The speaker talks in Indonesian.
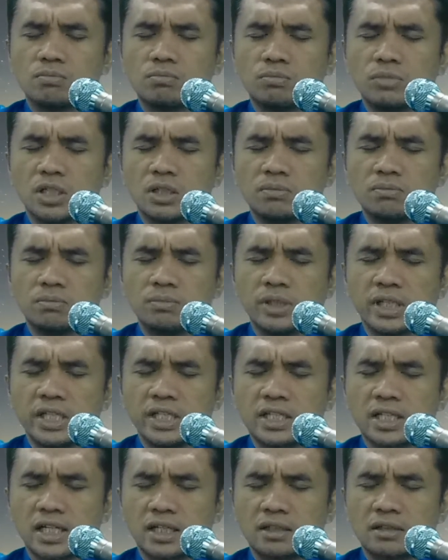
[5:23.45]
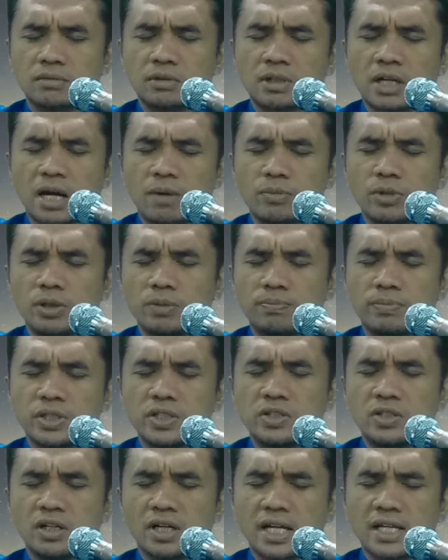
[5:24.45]
memberikan kami
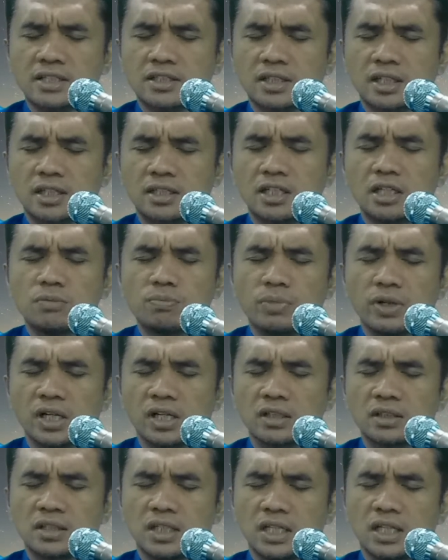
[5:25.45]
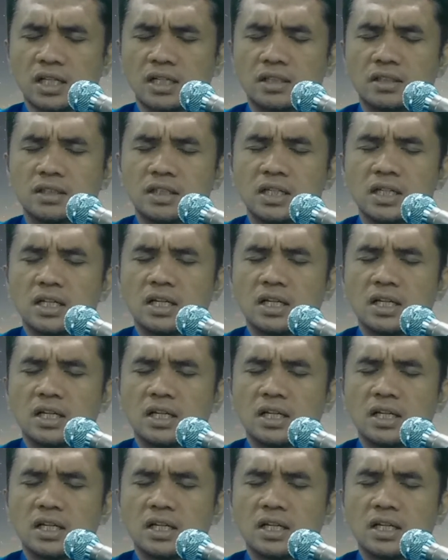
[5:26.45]
penjelasan dan pengertian